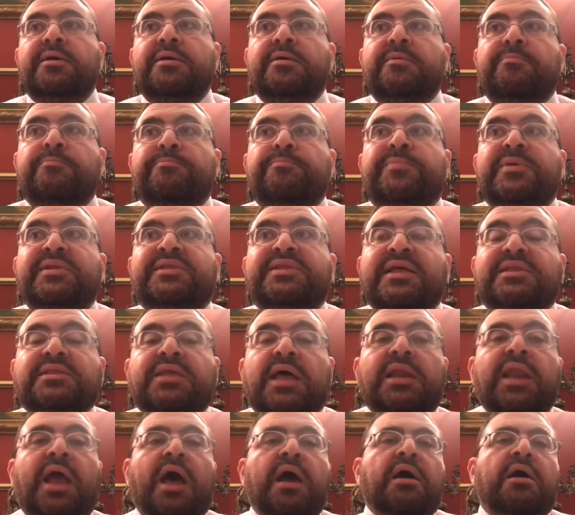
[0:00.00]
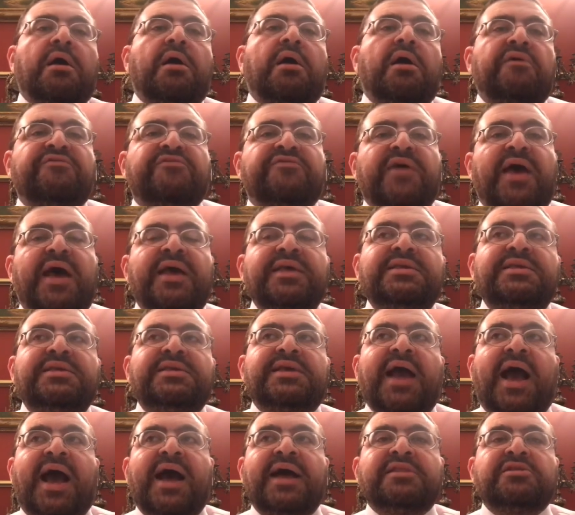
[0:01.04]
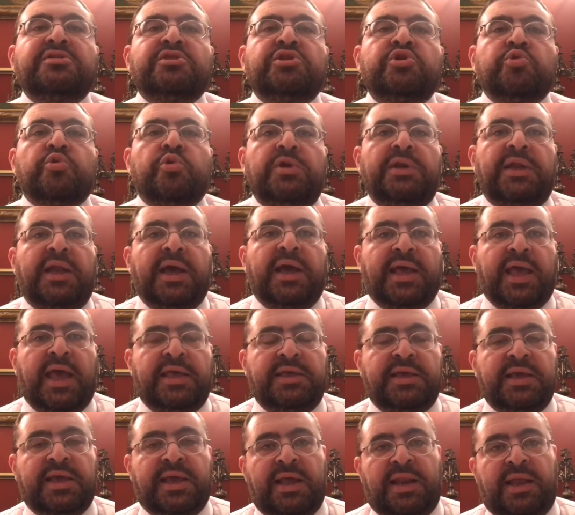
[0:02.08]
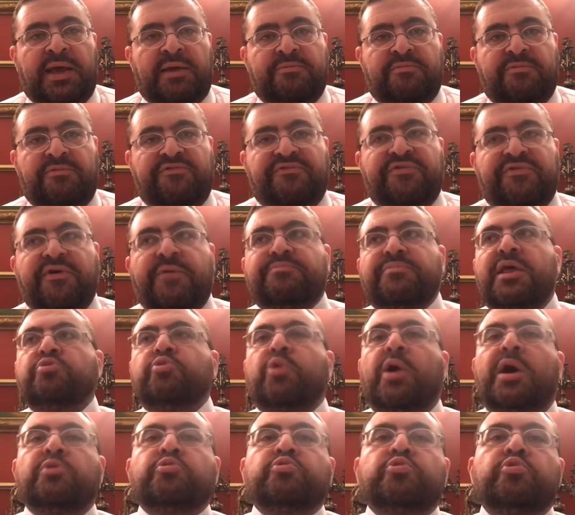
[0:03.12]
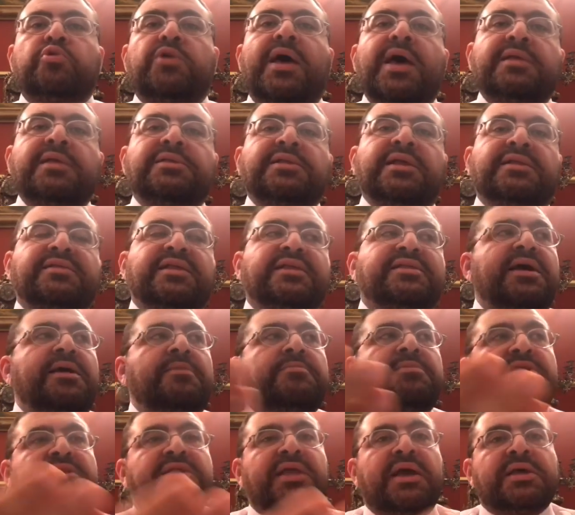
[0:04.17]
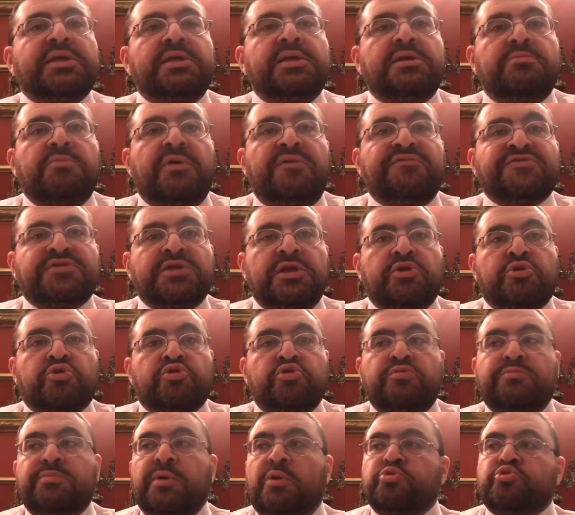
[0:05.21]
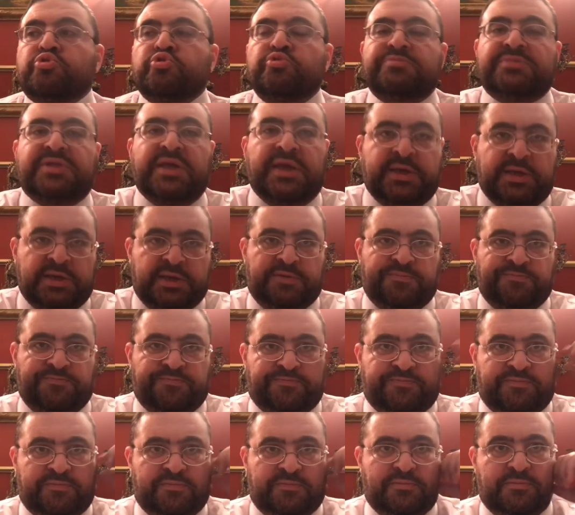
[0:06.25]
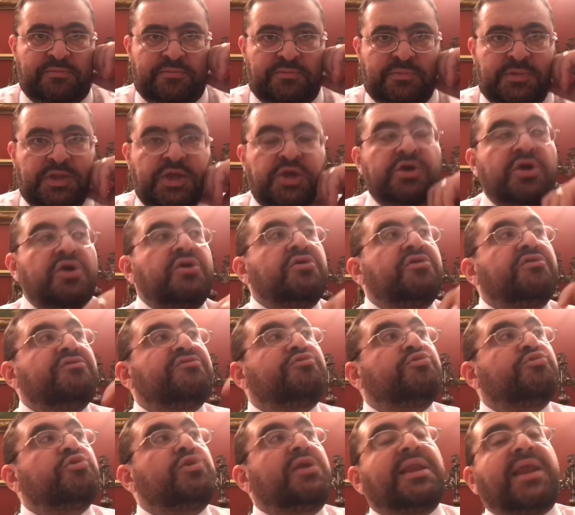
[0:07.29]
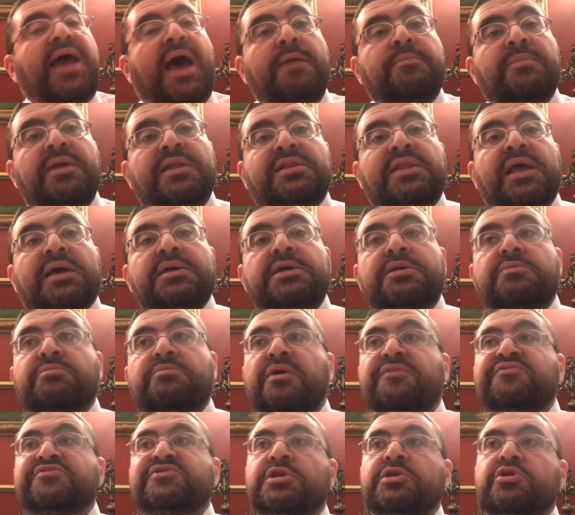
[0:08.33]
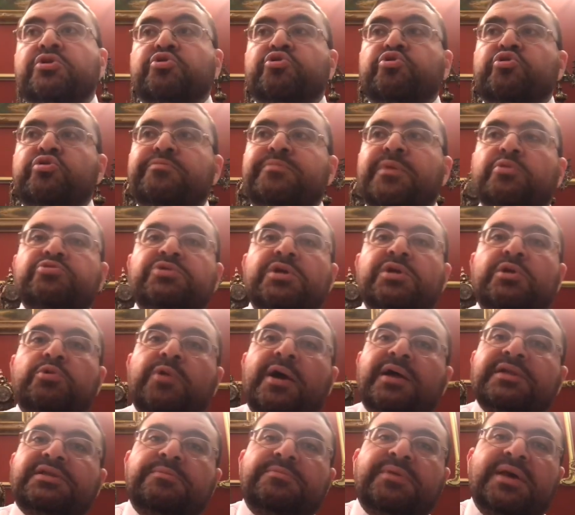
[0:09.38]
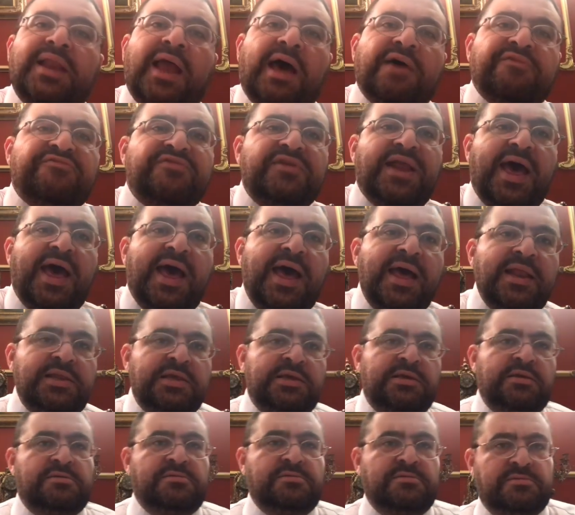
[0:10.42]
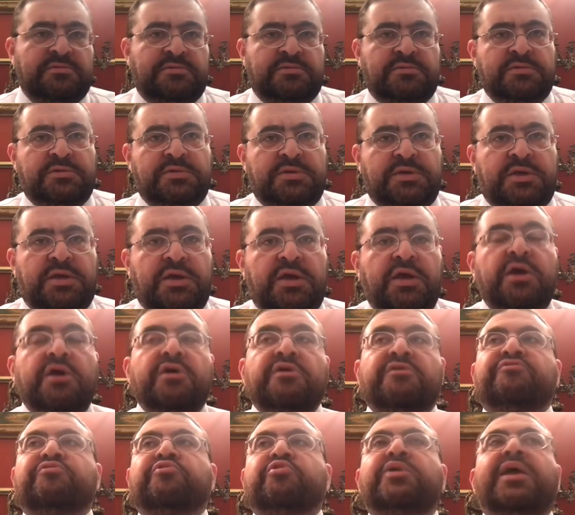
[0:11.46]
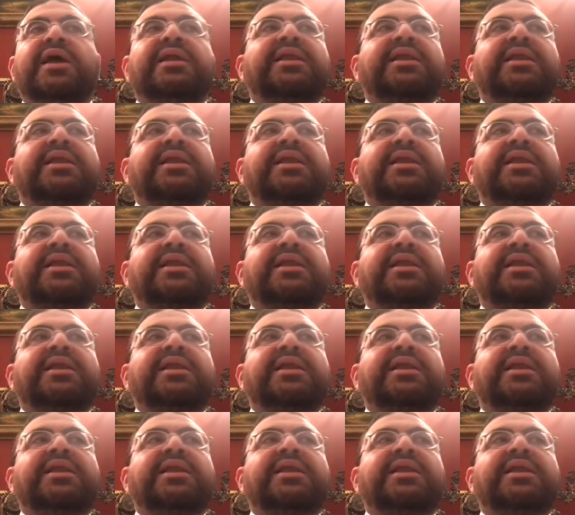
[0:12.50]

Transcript: بتتلقف اي حد يقول لك اي كلام فابتدوا قالوا له لا ده انت تعمل تغيير مفصل الركبه وتقوم تجري فلان عمل تغيير مفصل الركبه ودلوقتي بيلعب في الاهلي فلان